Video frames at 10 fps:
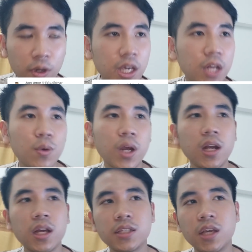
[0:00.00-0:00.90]
ก็คิดอยู่ใน
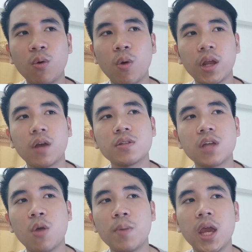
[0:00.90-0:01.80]
เรื่องซิงหกเนี่ยเขาจะ
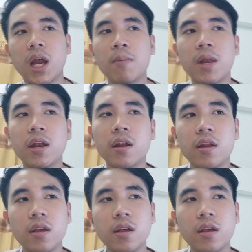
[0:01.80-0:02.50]
เอาเพลงอะไรมาเล่น